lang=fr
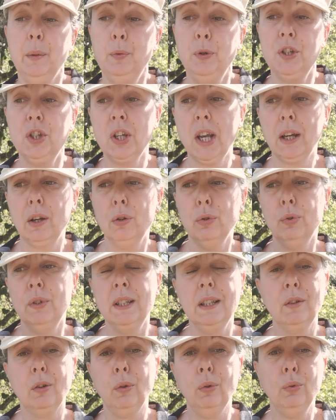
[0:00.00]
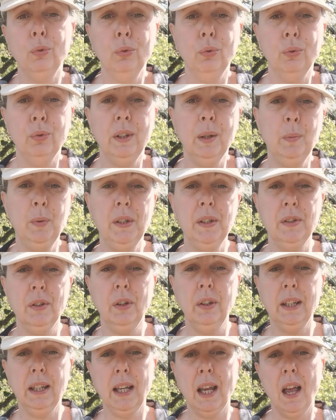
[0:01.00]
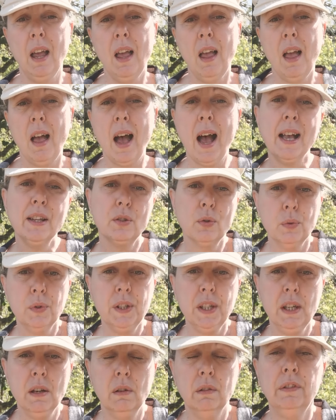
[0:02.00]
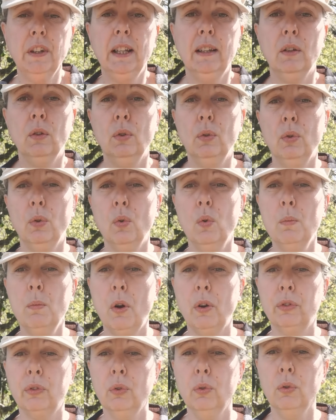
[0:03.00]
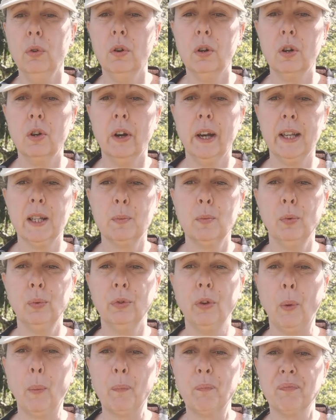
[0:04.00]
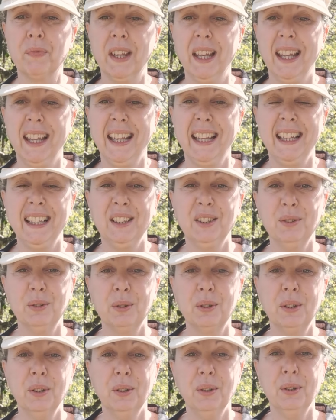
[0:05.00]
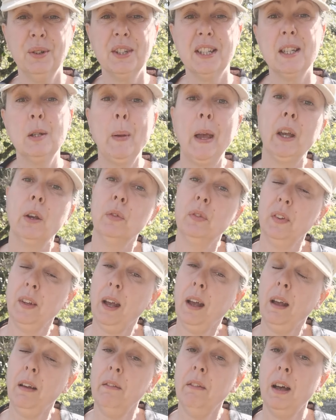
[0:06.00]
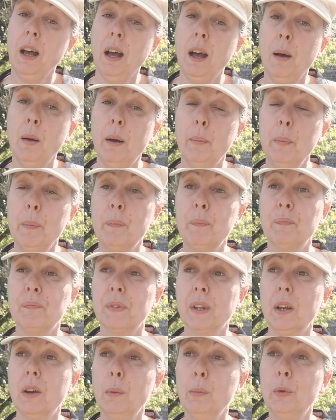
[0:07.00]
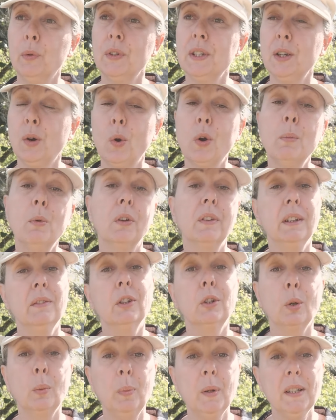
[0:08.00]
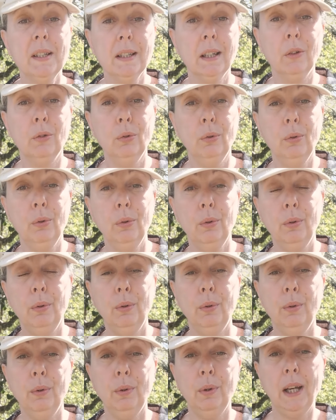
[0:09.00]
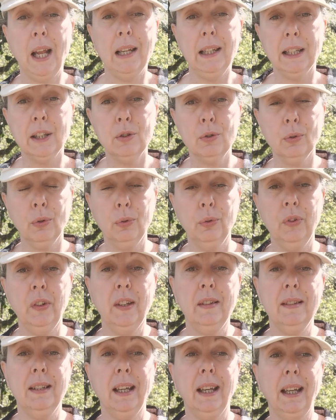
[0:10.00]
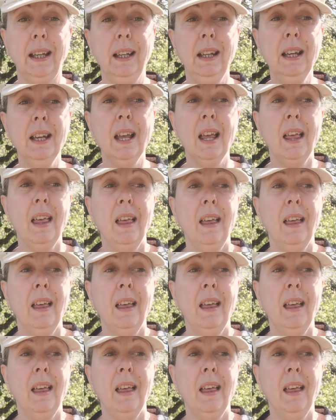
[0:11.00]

et puis chaque titre d'épisode est associé en fait aux au morceau correspondant. Donc j'espère que ça va comment dire, augmenter votre plaisir de la lecture de cette série.